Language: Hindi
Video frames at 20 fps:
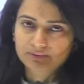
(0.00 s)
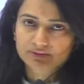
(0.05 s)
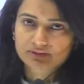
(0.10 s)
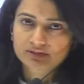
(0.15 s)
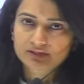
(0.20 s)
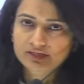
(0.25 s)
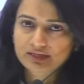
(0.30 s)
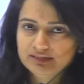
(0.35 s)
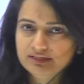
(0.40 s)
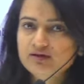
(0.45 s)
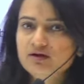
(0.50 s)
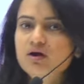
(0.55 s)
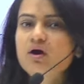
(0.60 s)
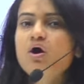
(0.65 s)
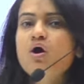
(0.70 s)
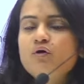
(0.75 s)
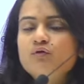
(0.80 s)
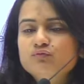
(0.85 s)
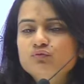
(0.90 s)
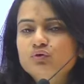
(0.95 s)
है ना
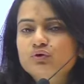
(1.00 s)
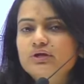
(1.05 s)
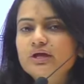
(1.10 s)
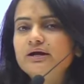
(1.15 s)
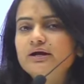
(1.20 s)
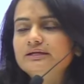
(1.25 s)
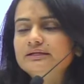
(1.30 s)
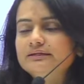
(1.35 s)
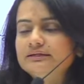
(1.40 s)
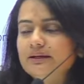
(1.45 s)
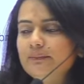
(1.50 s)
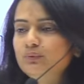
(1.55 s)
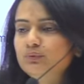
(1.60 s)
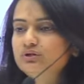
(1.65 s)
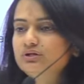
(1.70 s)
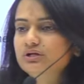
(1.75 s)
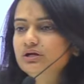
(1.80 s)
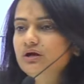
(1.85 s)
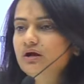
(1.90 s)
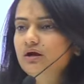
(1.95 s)
वो क्या करता
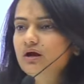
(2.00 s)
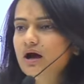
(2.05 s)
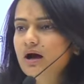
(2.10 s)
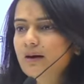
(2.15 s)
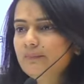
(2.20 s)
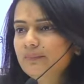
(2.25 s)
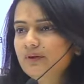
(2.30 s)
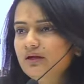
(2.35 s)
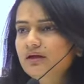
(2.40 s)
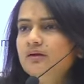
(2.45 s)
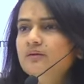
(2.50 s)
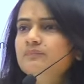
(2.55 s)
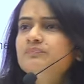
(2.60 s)
है आपके